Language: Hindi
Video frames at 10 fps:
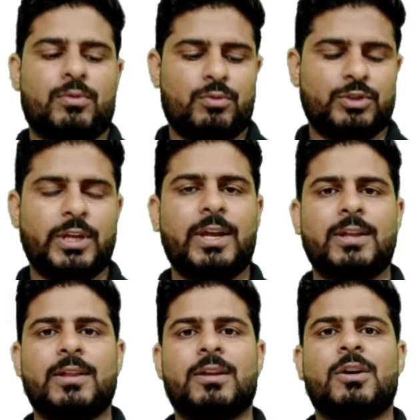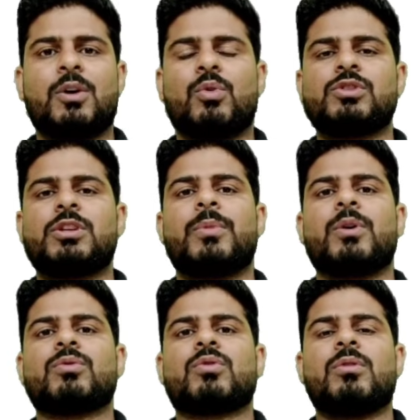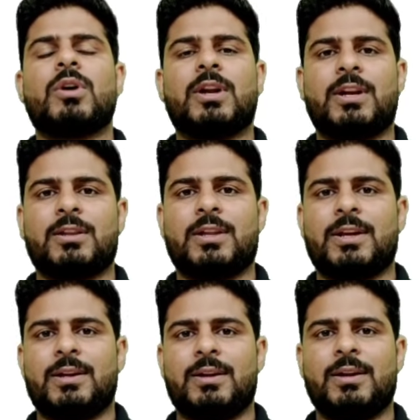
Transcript: उसी के अंदर उसी में उसको रखता है